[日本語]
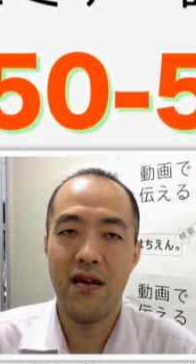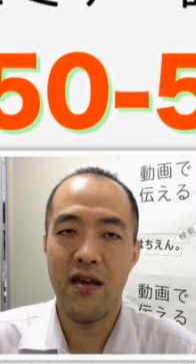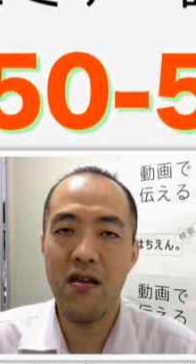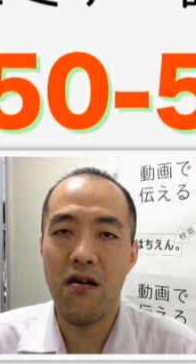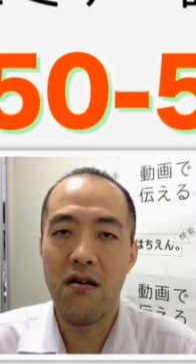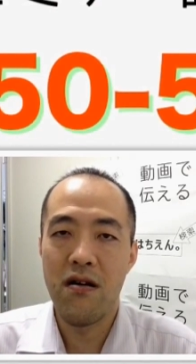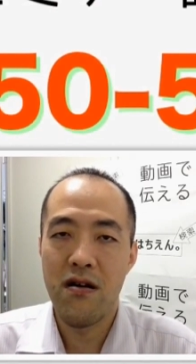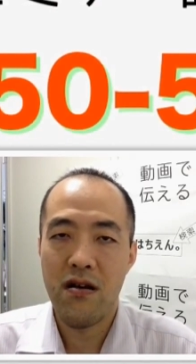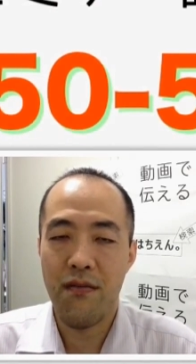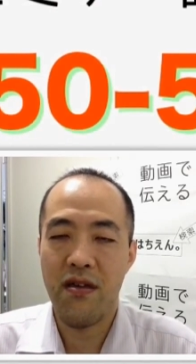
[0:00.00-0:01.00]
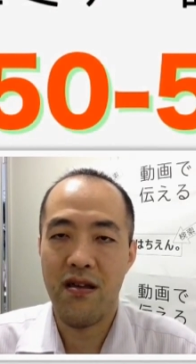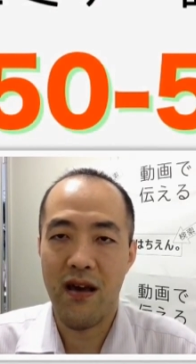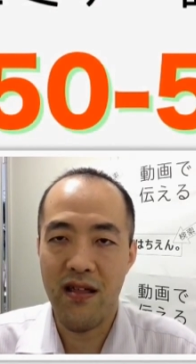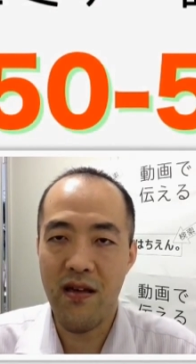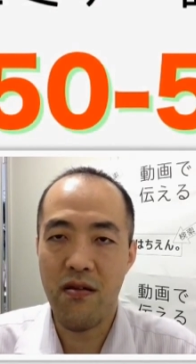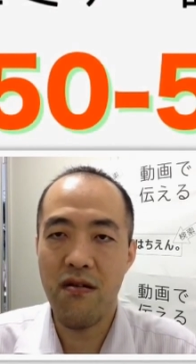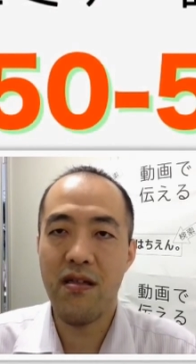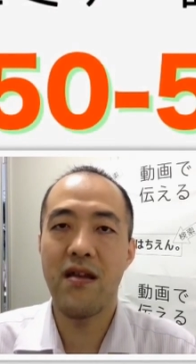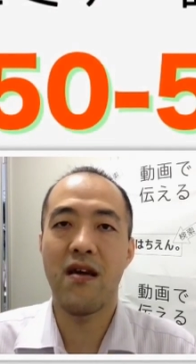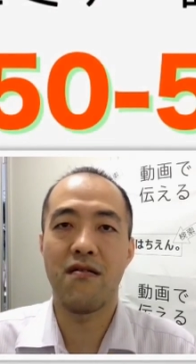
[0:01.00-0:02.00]
以上、小林8動画
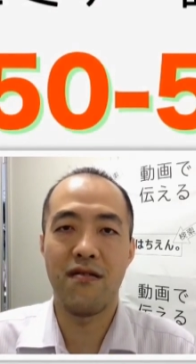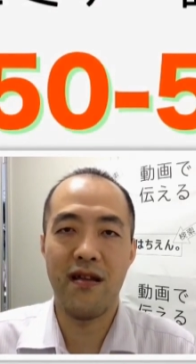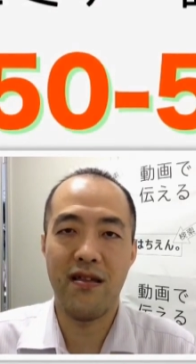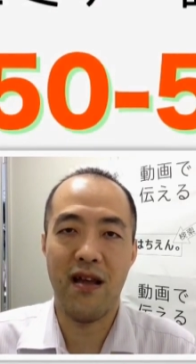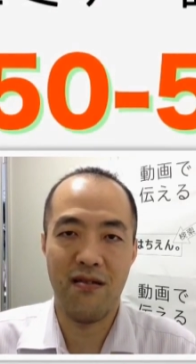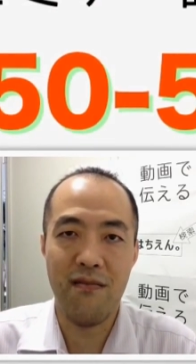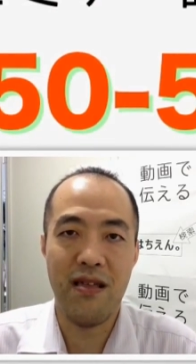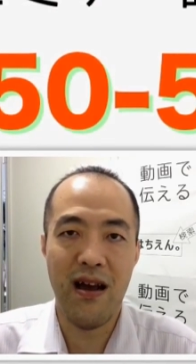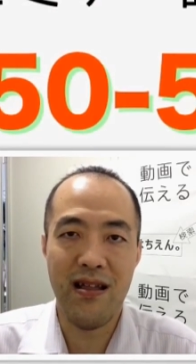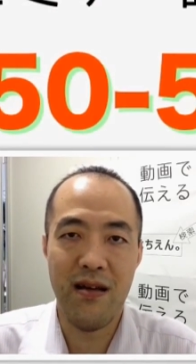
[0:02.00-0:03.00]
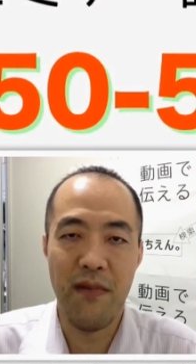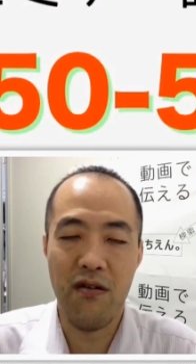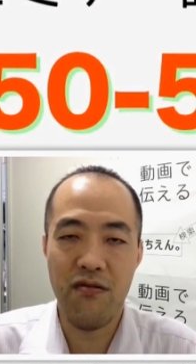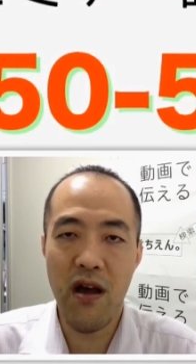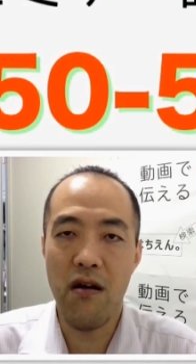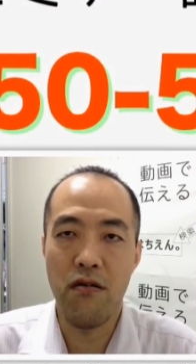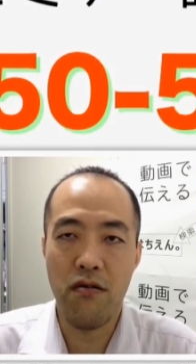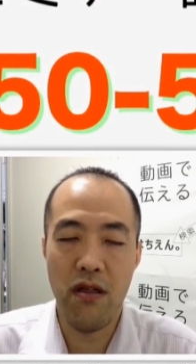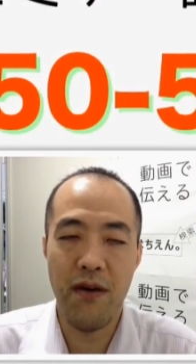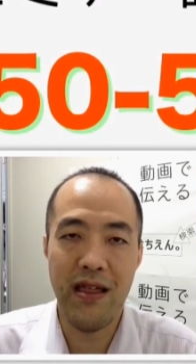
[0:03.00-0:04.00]
戦略コースタンタと坂田誠がお
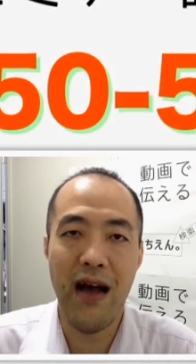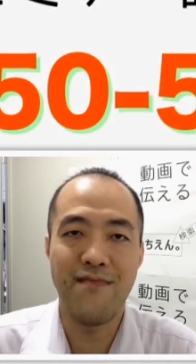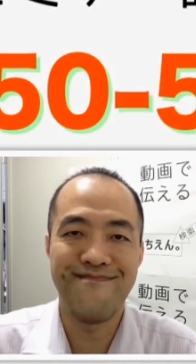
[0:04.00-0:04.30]
送りしました。